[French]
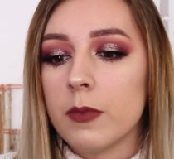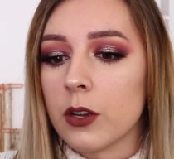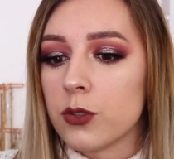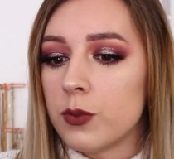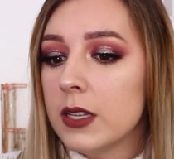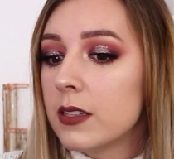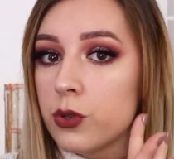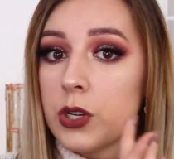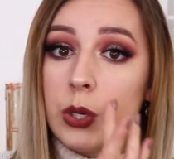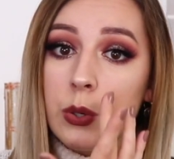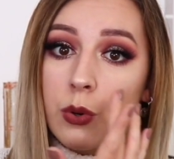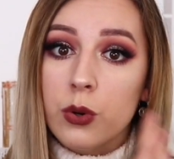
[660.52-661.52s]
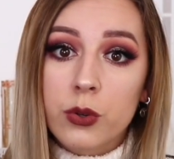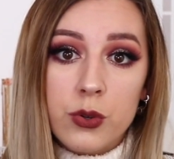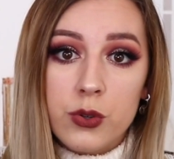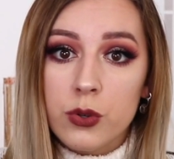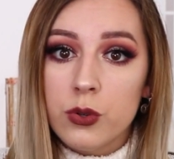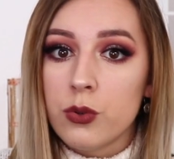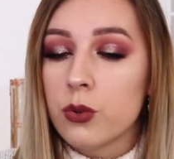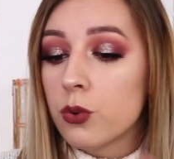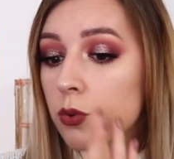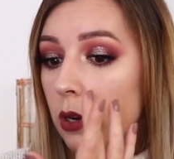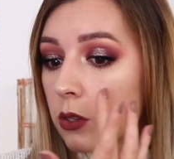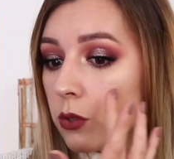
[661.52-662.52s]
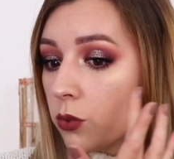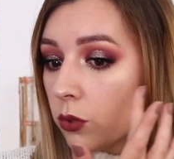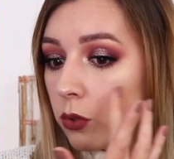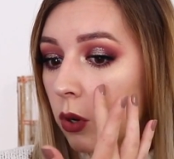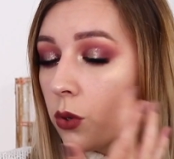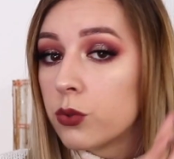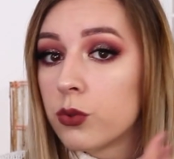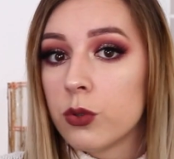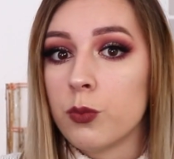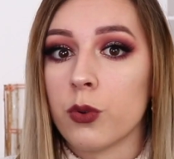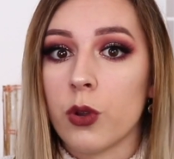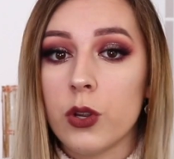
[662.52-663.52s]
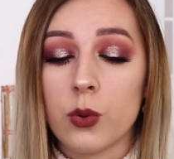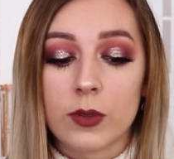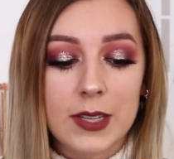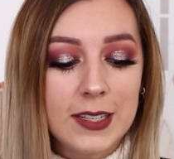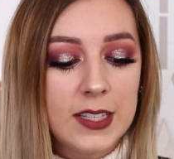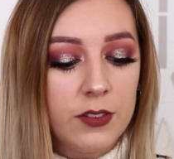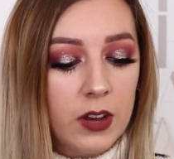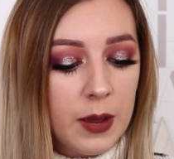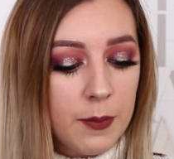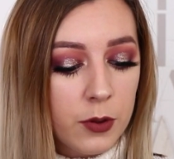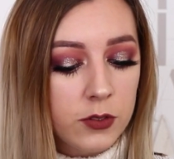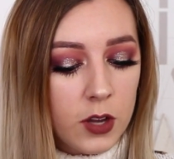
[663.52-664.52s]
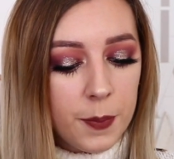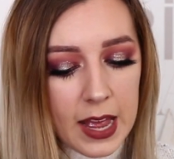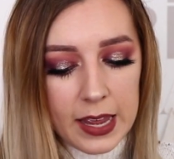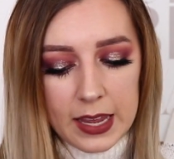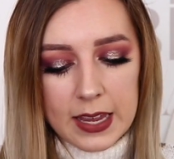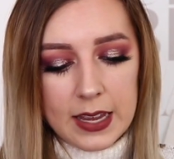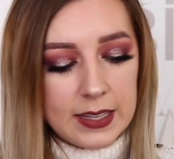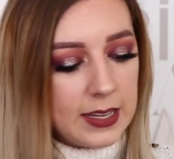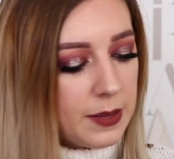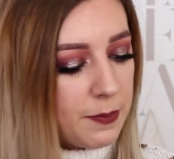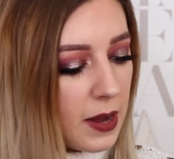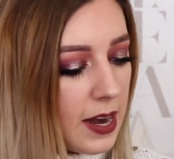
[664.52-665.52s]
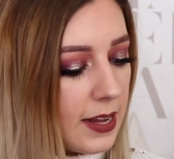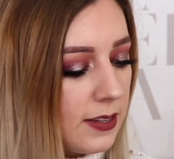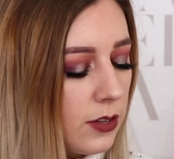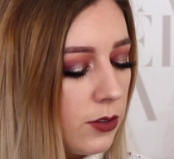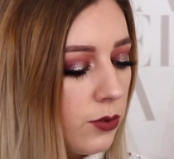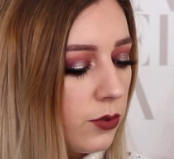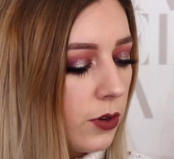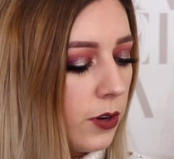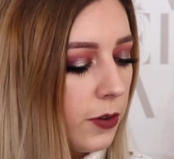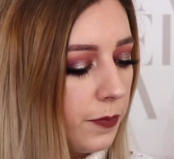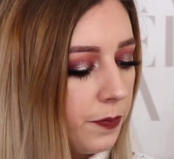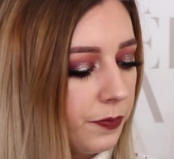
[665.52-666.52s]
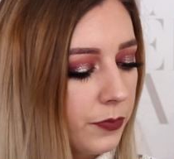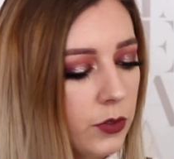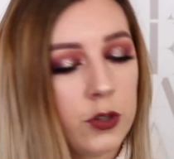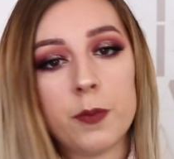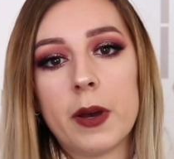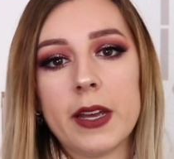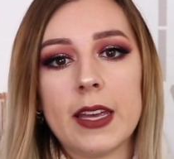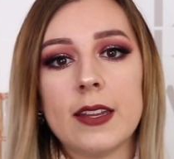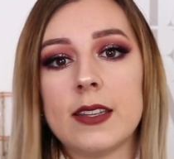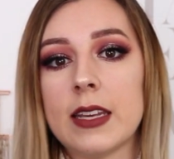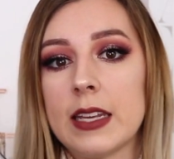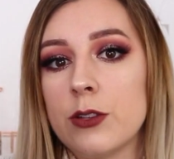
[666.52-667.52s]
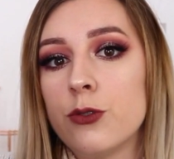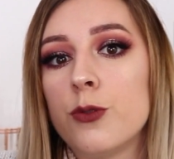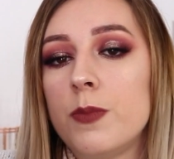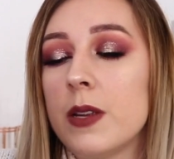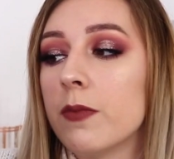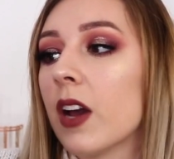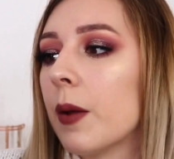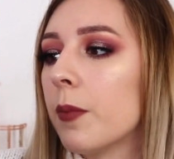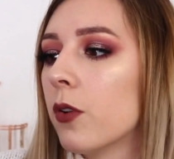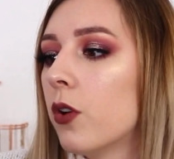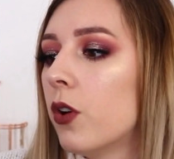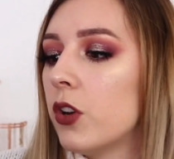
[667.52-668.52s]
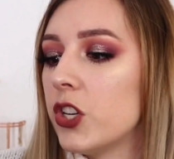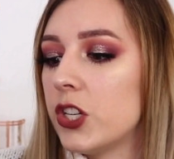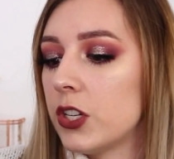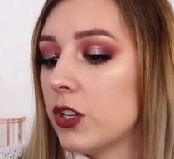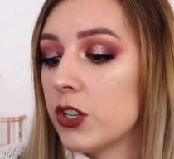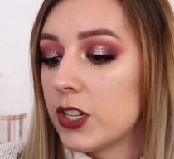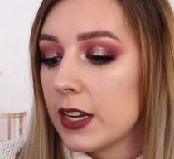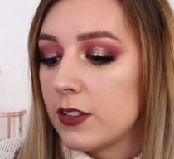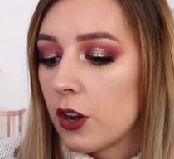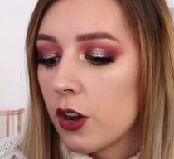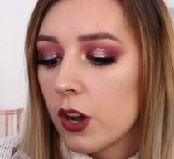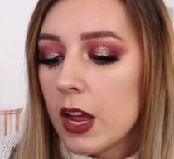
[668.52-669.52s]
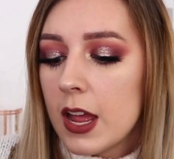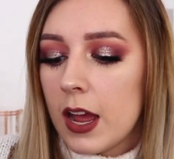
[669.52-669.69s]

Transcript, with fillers: mais ensuite j'ai eu aucune chute du coup hein, en dessous de mon oeil donc ça c'est vraiment top et cette palette de, euh, paillettes est sublime vraiment euh, j'adore